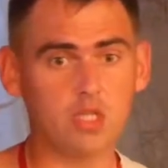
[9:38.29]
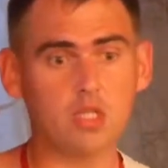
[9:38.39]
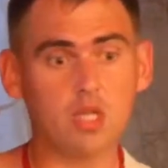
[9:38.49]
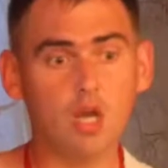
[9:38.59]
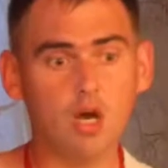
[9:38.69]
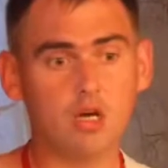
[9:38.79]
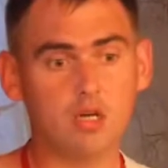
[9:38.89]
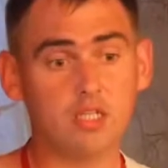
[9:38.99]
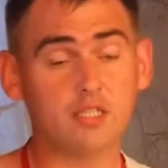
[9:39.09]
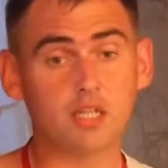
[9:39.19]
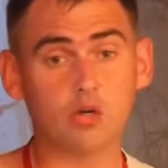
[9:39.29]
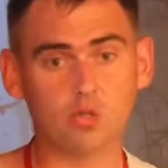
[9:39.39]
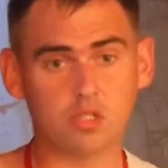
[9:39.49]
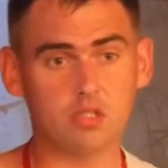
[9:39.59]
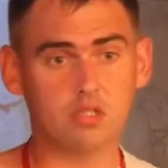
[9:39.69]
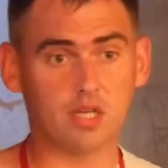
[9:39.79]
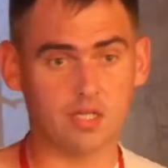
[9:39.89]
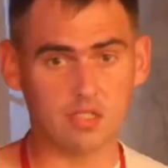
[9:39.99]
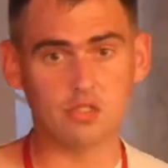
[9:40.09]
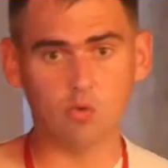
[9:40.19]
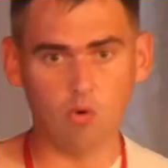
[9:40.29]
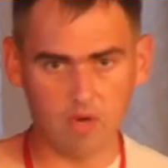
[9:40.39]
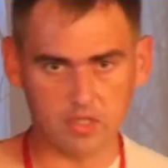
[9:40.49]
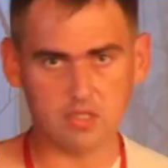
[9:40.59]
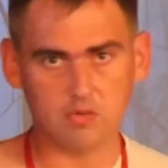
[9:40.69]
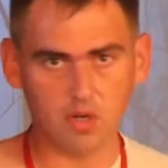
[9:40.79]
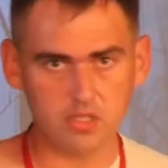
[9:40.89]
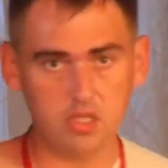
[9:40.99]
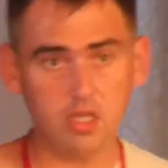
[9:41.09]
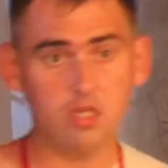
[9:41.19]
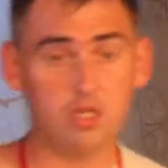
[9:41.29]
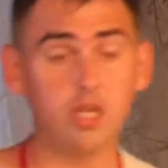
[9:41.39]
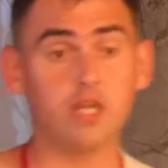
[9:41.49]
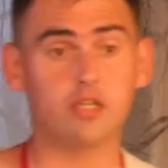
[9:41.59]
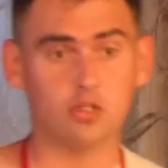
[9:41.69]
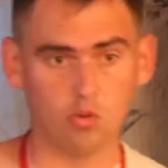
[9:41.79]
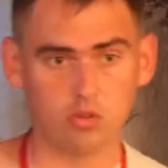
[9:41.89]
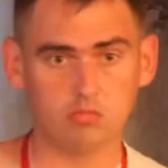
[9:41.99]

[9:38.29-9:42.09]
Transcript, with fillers: это а, неосторожно сказанное слово в адрес властей или анекдот.